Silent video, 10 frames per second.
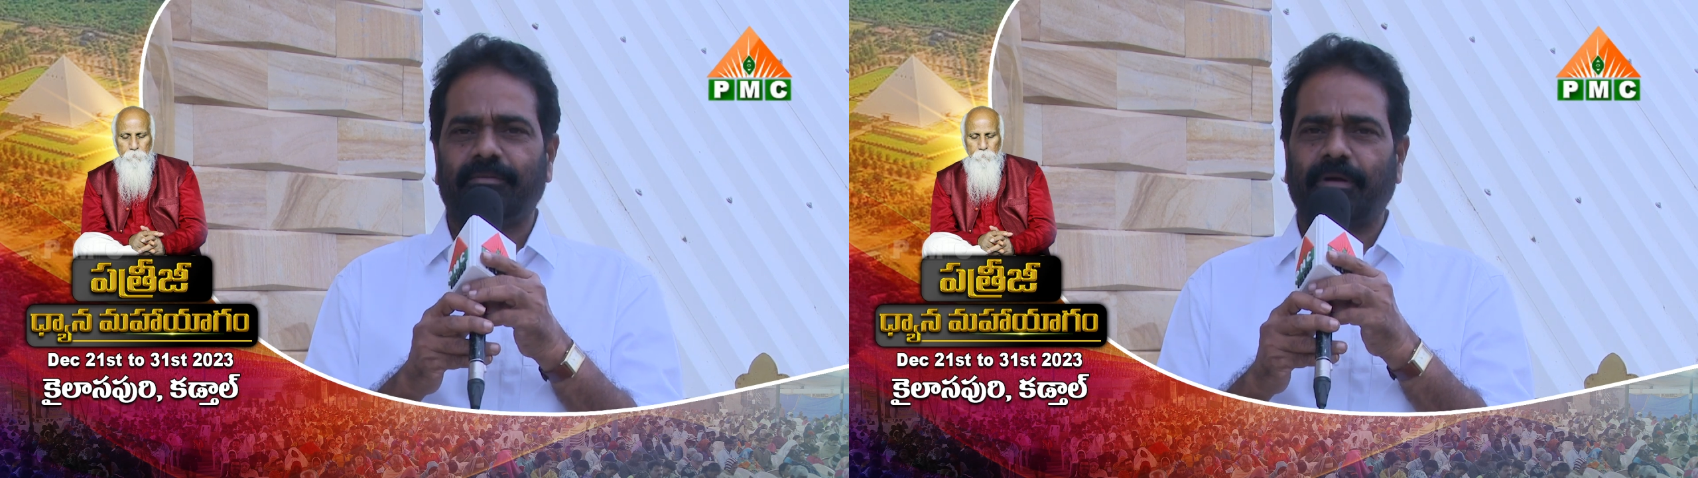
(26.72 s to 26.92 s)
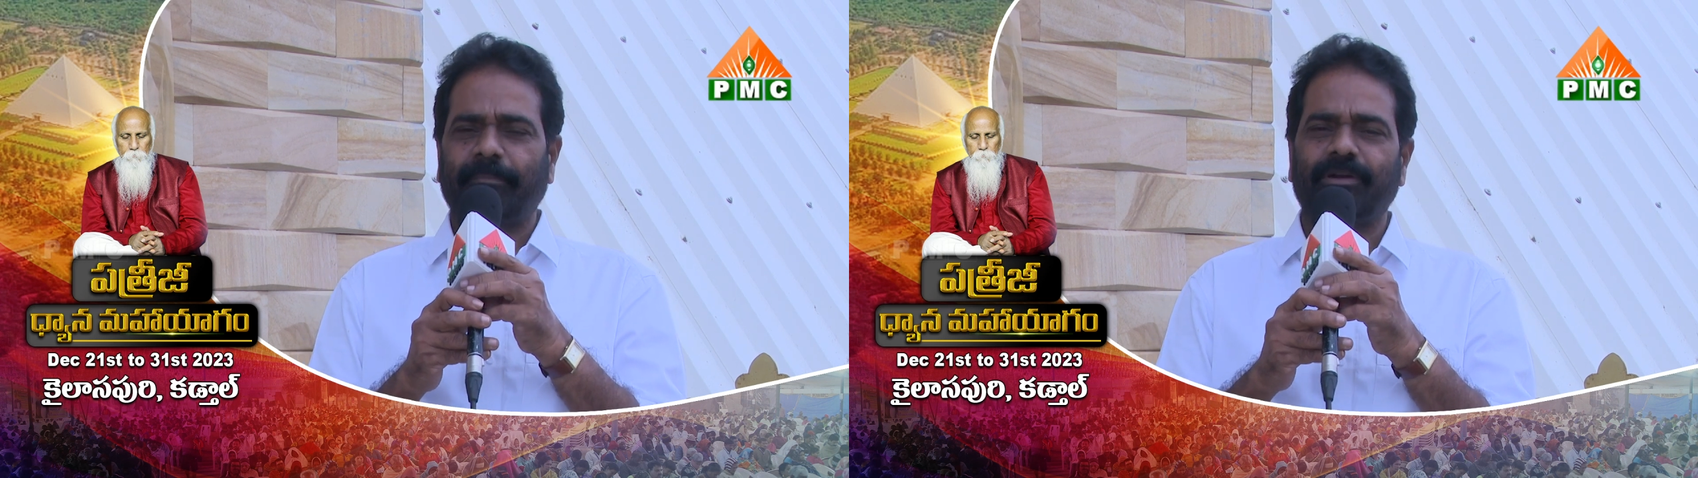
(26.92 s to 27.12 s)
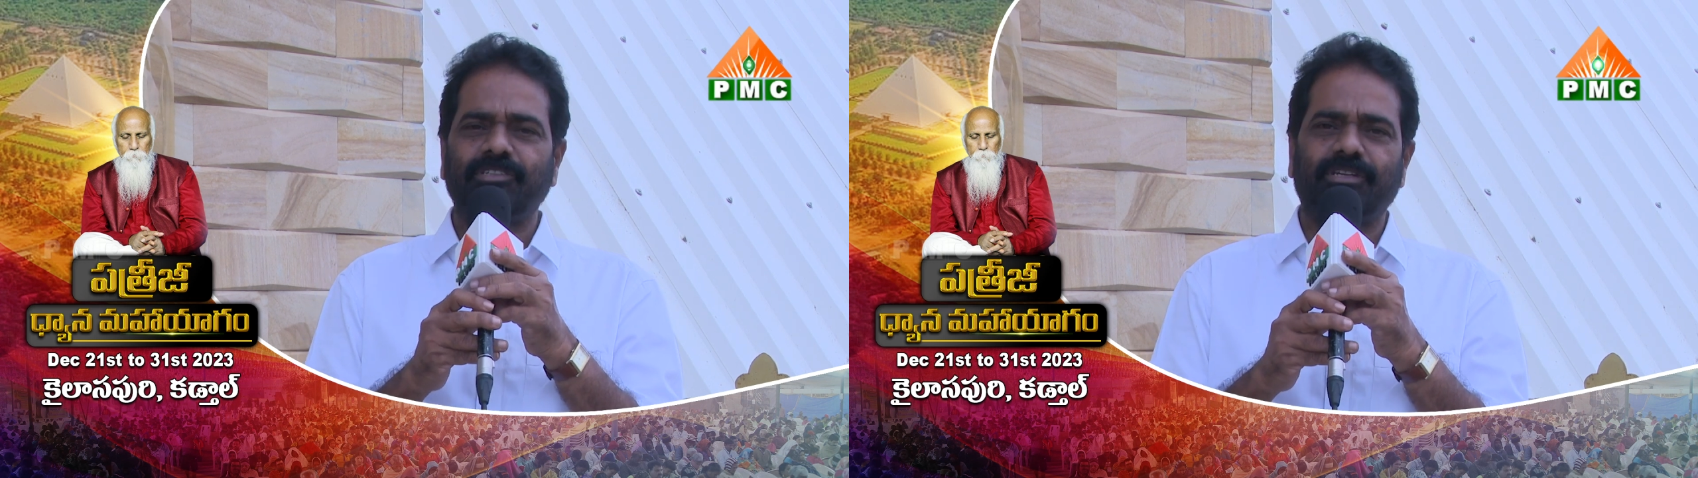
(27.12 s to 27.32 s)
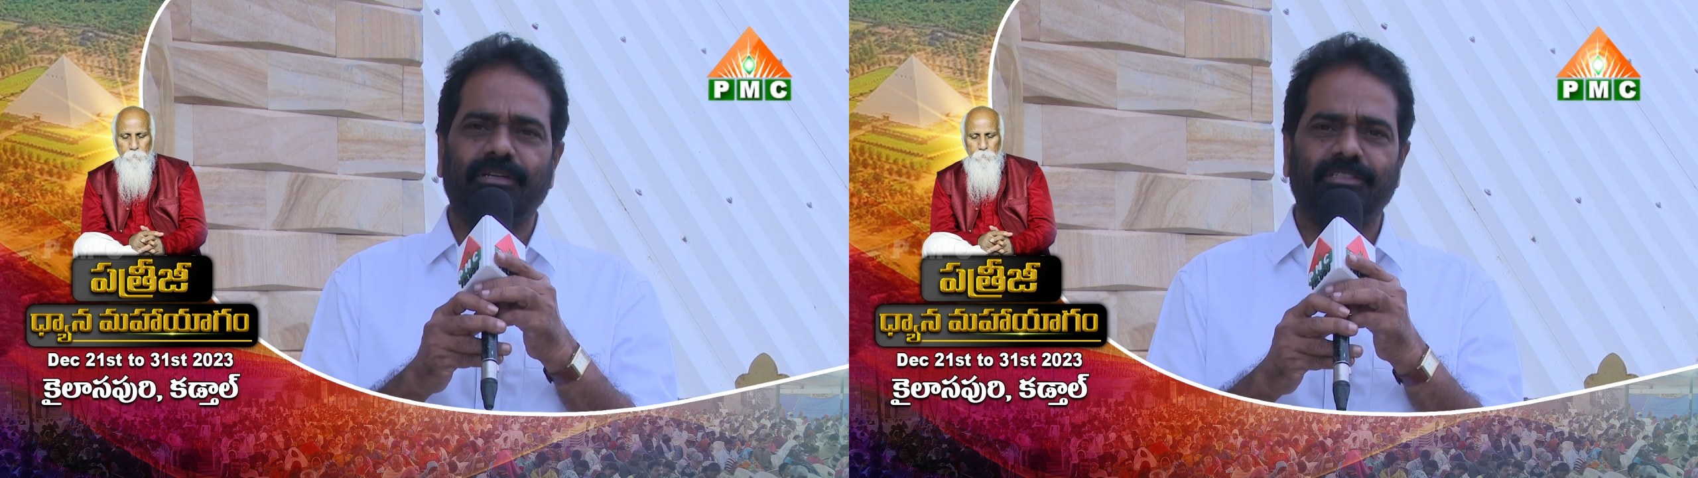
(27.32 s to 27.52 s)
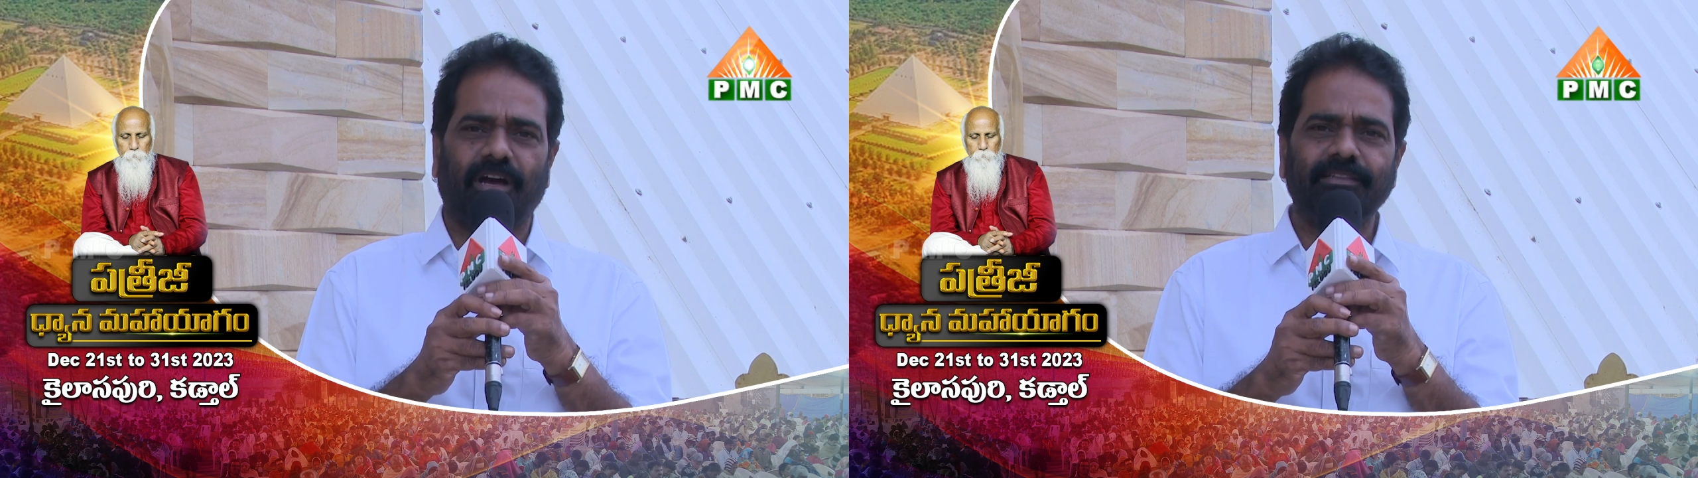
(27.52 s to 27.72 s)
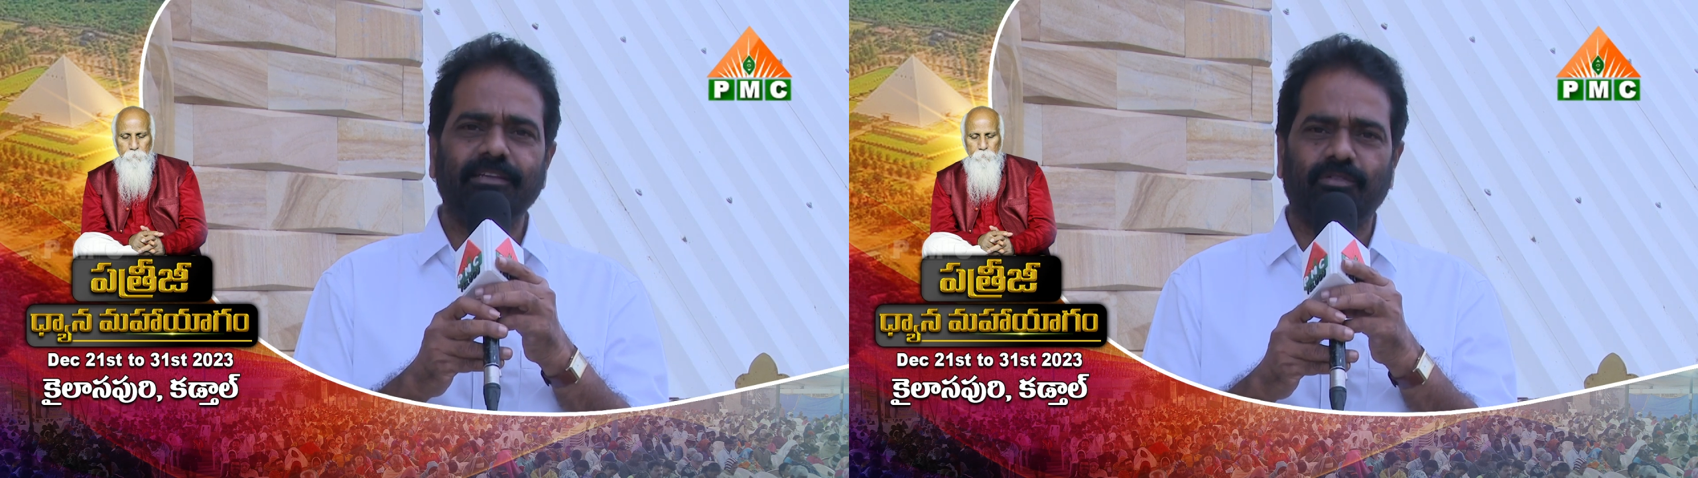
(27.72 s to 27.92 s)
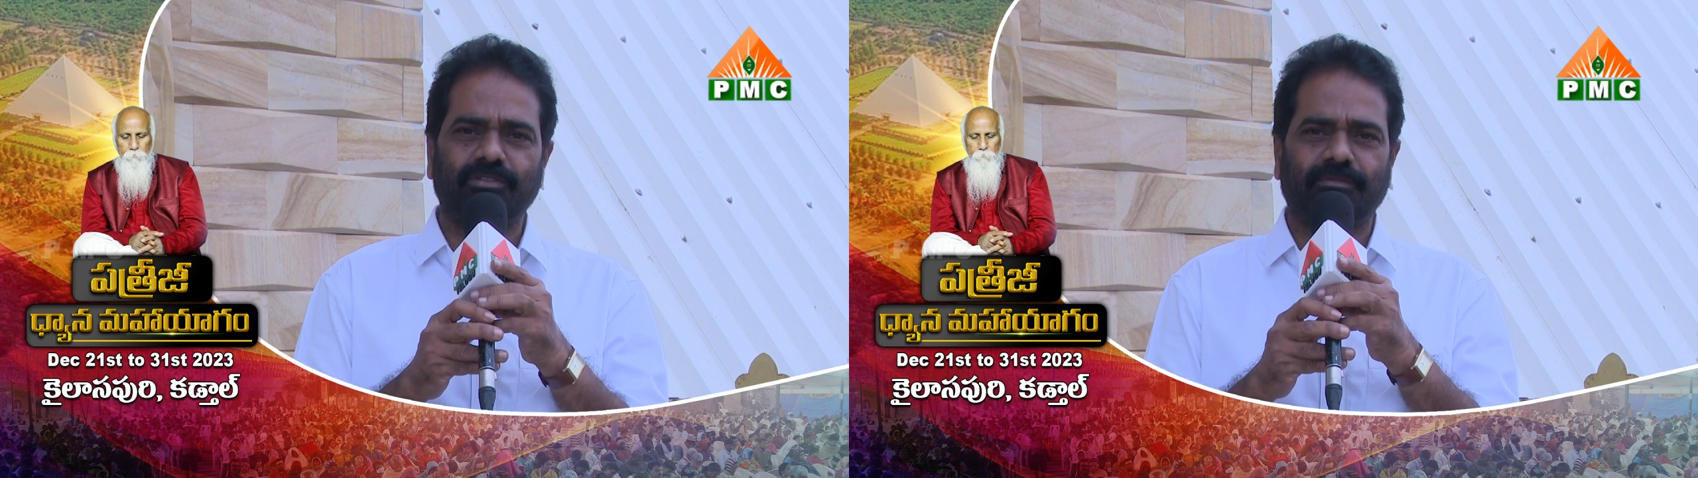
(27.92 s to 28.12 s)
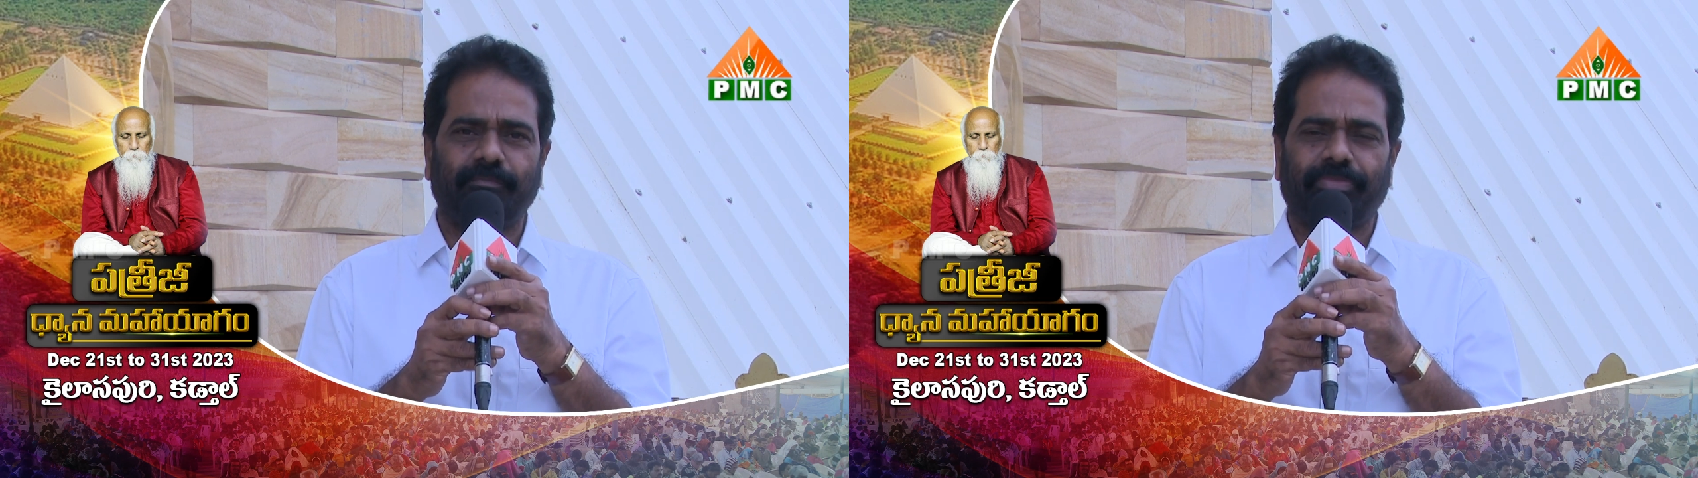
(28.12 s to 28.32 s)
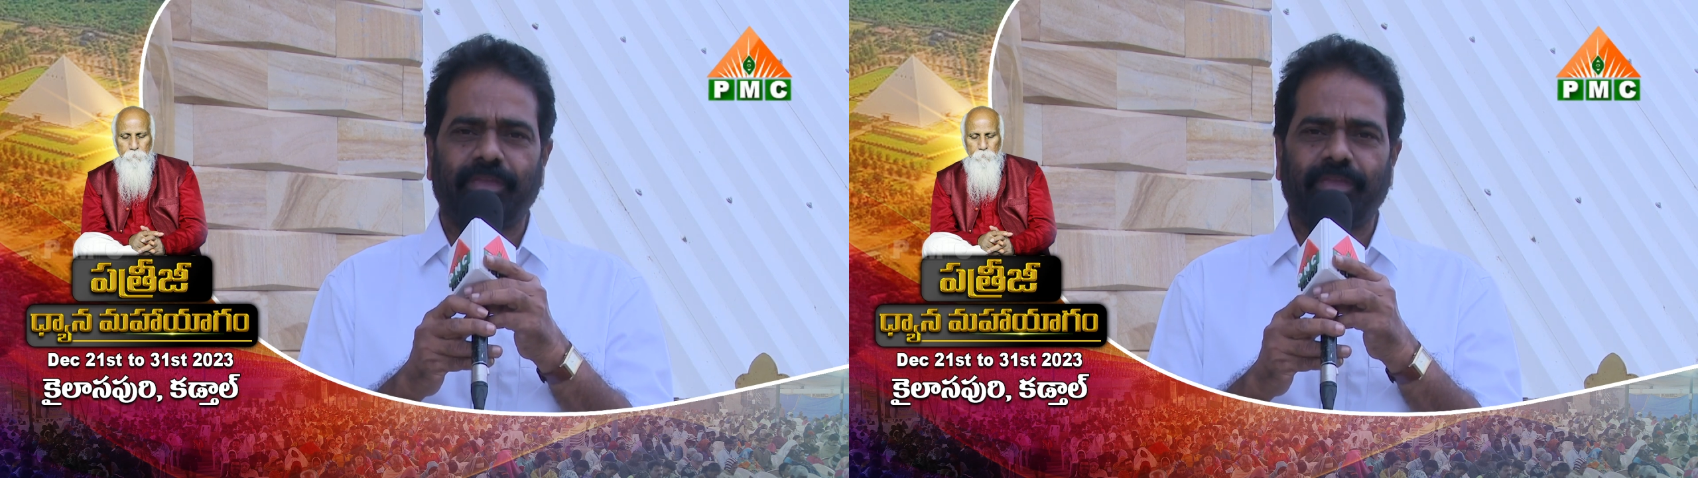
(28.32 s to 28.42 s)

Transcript: ప్రపంచ శాంతి కోసం